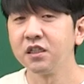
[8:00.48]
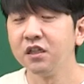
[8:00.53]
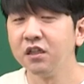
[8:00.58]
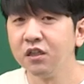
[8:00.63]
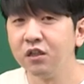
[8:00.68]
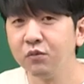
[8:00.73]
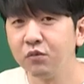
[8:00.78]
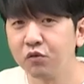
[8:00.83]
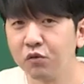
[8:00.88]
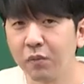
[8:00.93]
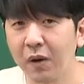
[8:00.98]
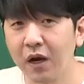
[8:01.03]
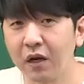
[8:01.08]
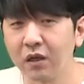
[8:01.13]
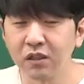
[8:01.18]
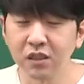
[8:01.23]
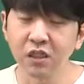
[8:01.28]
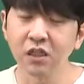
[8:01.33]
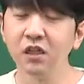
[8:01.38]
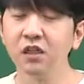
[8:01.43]
7급으로 바,
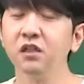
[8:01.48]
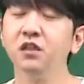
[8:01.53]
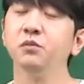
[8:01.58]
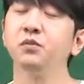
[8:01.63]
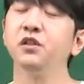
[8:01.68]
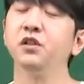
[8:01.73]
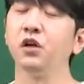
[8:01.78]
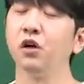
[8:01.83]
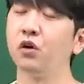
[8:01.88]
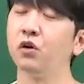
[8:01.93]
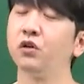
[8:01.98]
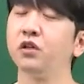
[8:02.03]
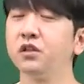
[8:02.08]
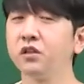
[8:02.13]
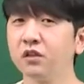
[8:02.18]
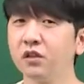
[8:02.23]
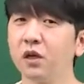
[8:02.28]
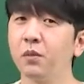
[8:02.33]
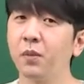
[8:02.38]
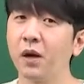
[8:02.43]
7급을 영어를
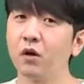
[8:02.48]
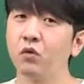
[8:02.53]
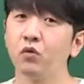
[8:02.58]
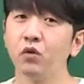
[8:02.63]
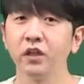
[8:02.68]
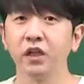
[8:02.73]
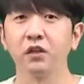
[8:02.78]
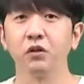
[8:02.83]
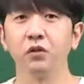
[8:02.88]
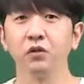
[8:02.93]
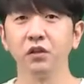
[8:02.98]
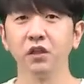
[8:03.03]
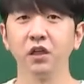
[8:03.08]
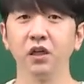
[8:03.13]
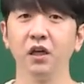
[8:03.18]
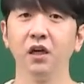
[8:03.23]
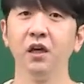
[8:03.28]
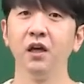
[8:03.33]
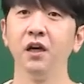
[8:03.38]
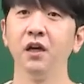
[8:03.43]
그렇게
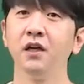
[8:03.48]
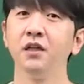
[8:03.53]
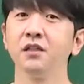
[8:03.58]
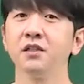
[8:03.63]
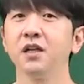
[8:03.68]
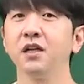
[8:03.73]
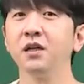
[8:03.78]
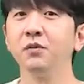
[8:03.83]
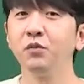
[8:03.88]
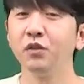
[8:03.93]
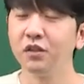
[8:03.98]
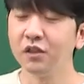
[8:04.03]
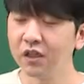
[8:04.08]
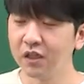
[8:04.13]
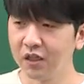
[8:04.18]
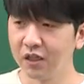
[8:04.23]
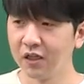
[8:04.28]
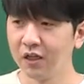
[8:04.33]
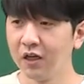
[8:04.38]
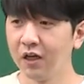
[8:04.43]
바꿔놨더니
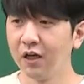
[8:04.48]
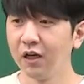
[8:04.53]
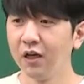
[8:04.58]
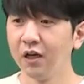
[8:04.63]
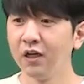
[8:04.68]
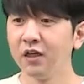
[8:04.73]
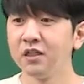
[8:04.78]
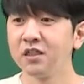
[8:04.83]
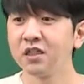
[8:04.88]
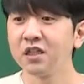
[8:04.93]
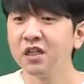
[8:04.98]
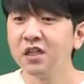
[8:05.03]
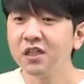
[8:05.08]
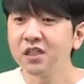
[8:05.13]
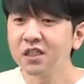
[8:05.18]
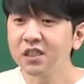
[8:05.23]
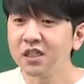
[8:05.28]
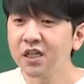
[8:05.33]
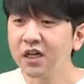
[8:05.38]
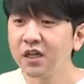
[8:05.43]
사람들이
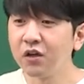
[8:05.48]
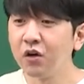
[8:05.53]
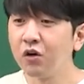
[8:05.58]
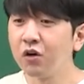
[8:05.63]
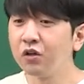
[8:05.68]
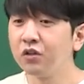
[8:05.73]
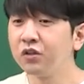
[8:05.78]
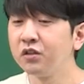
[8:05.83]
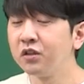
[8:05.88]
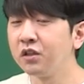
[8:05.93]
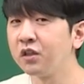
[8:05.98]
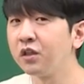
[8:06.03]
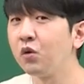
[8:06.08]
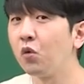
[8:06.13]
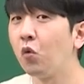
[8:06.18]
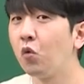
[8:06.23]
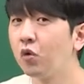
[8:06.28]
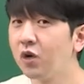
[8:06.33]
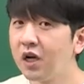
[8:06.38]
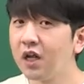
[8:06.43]
실제 영어 능력이
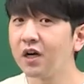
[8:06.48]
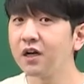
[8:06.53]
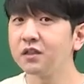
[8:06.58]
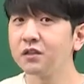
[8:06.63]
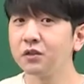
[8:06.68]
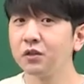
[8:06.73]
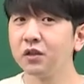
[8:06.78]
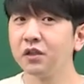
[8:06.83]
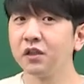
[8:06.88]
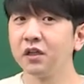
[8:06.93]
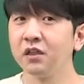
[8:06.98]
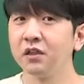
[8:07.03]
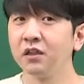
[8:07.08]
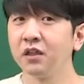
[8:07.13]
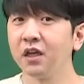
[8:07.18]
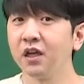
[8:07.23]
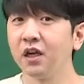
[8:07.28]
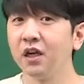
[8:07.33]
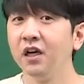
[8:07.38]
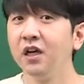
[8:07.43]
올라갔어야
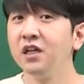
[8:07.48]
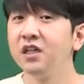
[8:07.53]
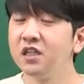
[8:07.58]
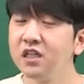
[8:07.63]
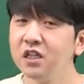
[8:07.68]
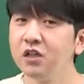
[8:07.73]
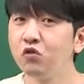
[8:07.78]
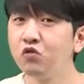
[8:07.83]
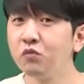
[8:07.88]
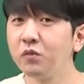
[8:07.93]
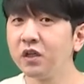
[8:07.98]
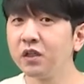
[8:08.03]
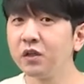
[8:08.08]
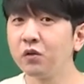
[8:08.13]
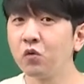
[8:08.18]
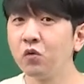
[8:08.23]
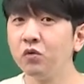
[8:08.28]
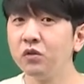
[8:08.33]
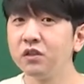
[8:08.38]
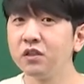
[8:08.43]
되는데 2주 만에
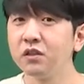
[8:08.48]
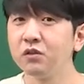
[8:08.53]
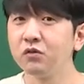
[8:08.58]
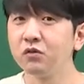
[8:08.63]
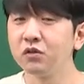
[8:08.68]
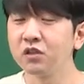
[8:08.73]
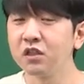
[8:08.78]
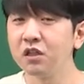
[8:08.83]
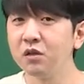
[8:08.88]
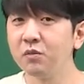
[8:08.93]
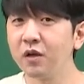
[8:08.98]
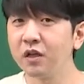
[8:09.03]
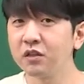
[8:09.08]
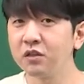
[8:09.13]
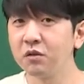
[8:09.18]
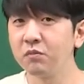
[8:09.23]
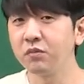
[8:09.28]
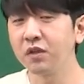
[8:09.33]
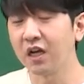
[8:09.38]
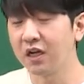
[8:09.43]
공식으로
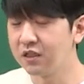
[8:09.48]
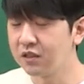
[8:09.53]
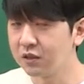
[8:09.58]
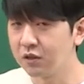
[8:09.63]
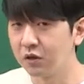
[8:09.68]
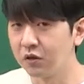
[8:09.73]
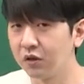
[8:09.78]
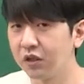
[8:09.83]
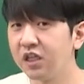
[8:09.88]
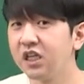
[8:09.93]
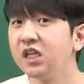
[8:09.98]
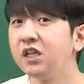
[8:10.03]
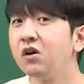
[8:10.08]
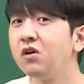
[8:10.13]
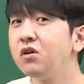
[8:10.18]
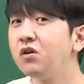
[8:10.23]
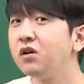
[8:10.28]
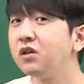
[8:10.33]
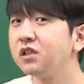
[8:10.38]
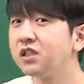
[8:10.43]
700점 달성
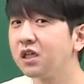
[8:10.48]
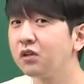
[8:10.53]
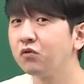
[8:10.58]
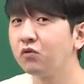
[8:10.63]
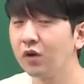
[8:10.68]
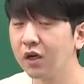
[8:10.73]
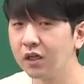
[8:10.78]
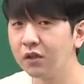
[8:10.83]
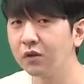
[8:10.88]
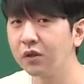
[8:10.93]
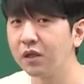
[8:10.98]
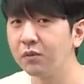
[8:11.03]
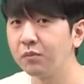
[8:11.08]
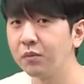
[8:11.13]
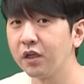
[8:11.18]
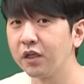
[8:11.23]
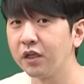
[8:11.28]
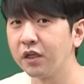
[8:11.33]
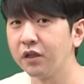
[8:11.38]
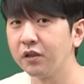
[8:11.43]
이런 걸 자꾸 하더란
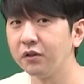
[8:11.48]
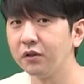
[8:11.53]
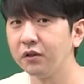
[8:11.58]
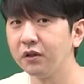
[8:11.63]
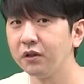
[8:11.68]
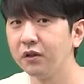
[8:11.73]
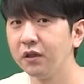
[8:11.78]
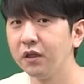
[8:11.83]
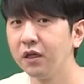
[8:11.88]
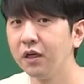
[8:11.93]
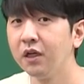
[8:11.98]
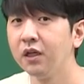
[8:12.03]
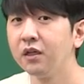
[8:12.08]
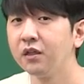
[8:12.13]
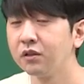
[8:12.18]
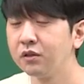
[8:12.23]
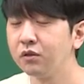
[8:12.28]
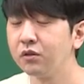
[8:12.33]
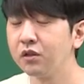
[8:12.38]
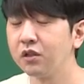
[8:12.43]
말이에요.
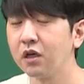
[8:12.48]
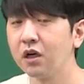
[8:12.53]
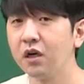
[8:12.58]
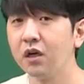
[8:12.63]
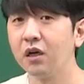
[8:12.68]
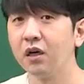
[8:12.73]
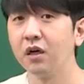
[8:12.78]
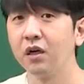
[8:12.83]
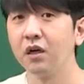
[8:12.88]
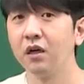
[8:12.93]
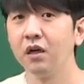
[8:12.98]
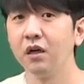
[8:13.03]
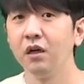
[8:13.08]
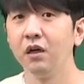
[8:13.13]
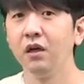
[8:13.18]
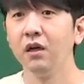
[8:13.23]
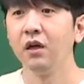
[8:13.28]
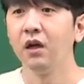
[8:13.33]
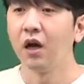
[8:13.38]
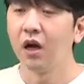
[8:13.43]
그러니까
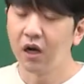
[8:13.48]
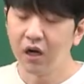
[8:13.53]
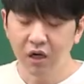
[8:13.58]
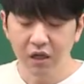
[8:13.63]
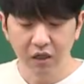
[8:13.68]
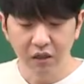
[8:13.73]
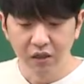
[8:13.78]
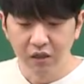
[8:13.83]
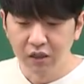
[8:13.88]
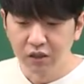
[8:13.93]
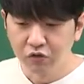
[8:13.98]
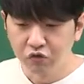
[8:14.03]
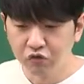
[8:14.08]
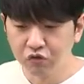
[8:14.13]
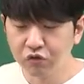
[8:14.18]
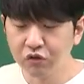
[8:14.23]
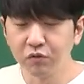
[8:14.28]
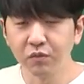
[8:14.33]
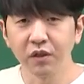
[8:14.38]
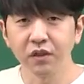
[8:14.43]
아
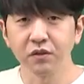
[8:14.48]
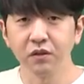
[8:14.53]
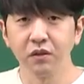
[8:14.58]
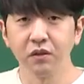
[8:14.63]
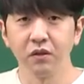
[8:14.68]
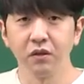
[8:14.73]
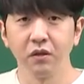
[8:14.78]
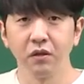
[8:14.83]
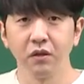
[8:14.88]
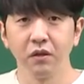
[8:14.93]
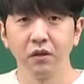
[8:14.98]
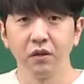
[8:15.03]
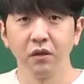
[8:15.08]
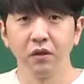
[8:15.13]
9급에서